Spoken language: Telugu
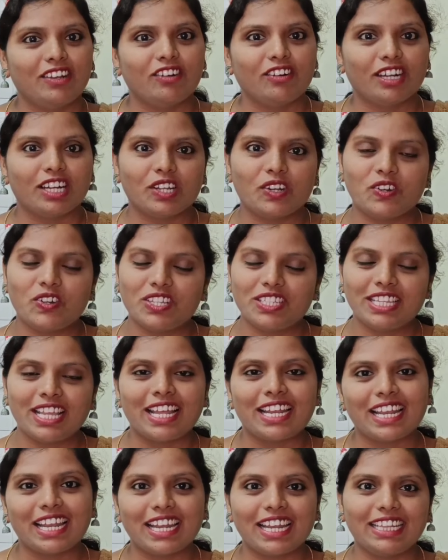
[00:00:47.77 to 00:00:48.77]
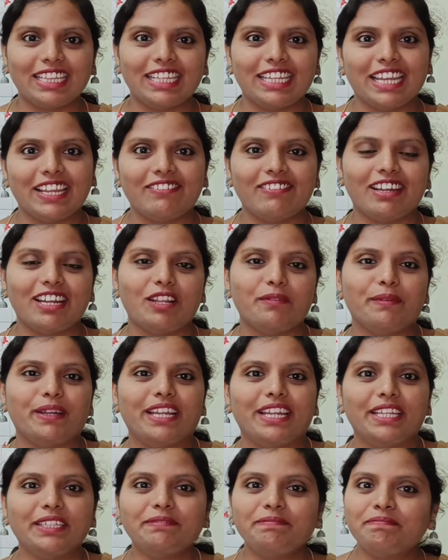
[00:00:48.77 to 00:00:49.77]
ఒక రెండు సార్లైనా
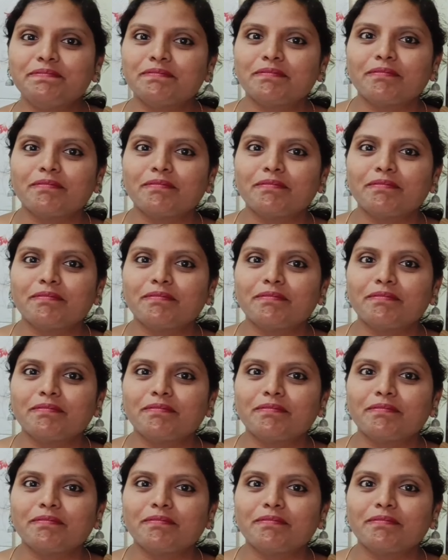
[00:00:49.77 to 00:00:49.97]
తినేవాళ్ళమండి